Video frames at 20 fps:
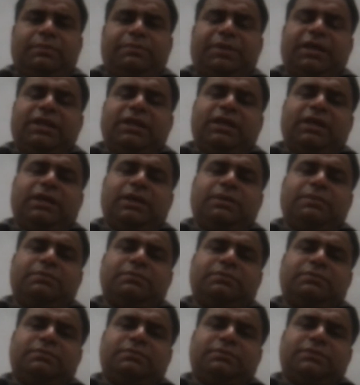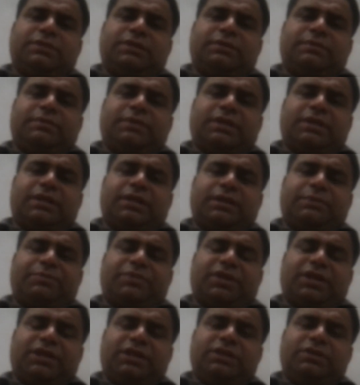पहले हमारा
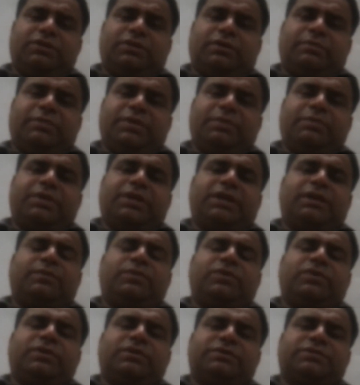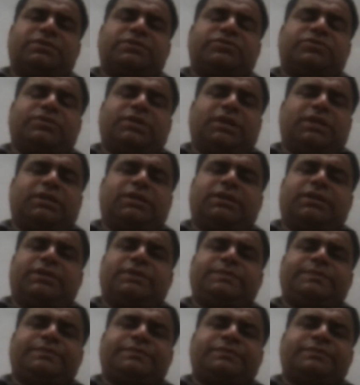पुराने दौर में बड़े बूढ़ों से सुना था
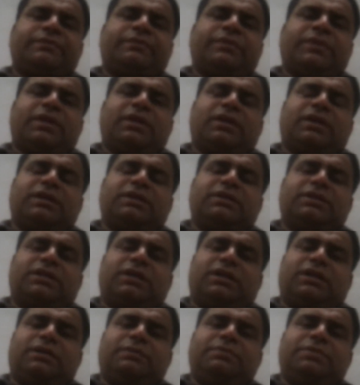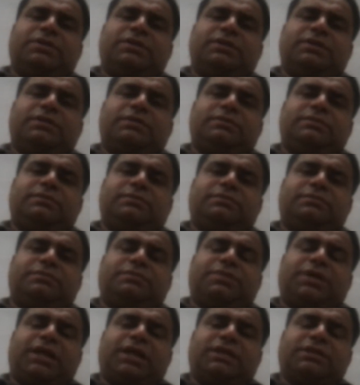कि जनाब
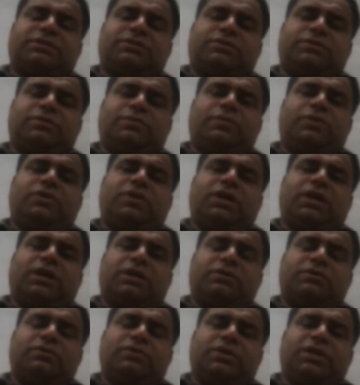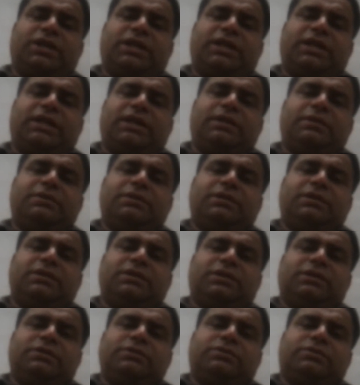भैंस को बुखार हो गया है
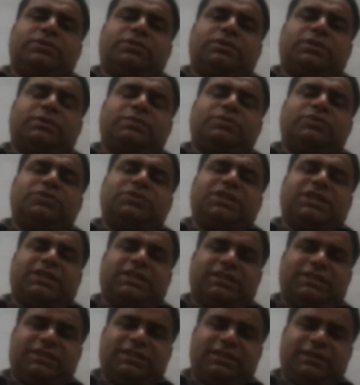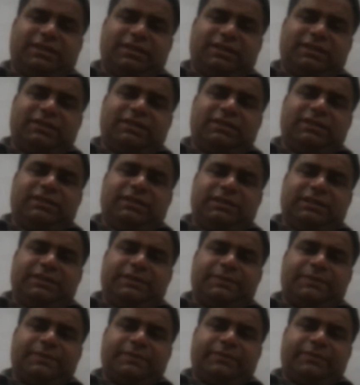तो खरबूजे के छिलके दे दें